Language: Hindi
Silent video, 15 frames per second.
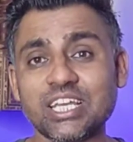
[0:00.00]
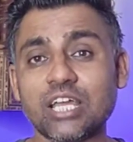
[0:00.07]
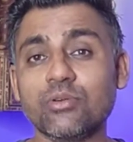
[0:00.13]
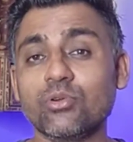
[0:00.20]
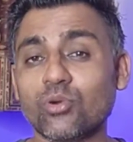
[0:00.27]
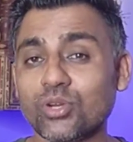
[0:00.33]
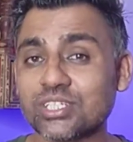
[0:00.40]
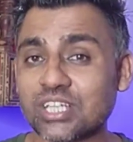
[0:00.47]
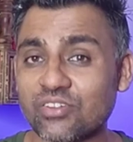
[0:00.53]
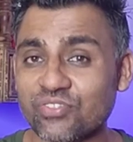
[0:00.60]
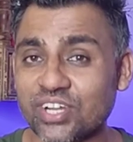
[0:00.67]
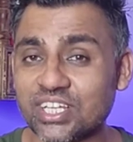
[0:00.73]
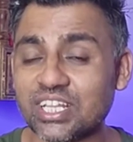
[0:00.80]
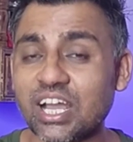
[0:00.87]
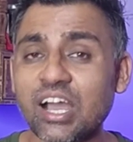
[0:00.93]
ड्राइवरों को इसका
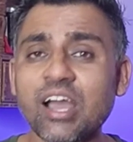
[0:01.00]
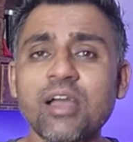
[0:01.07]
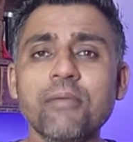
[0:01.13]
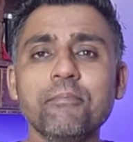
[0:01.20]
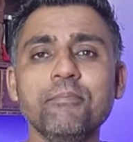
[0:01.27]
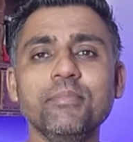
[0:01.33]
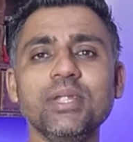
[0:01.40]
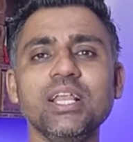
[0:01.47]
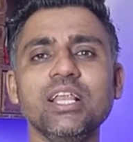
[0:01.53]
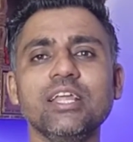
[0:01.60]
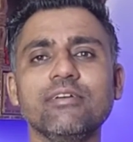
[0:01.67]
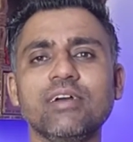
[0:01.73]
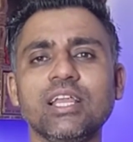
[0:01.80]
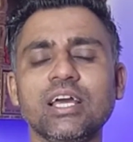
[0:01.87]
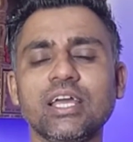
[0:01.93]
फ़ायदा
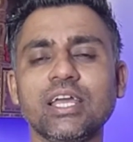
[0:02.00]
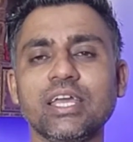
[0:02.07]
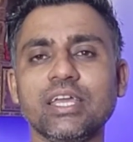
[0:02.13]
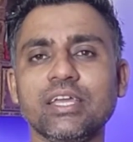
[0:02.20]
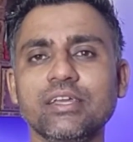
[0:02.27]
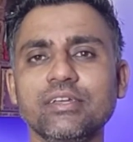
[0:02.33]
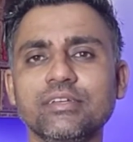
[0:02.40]
मिलने वाला है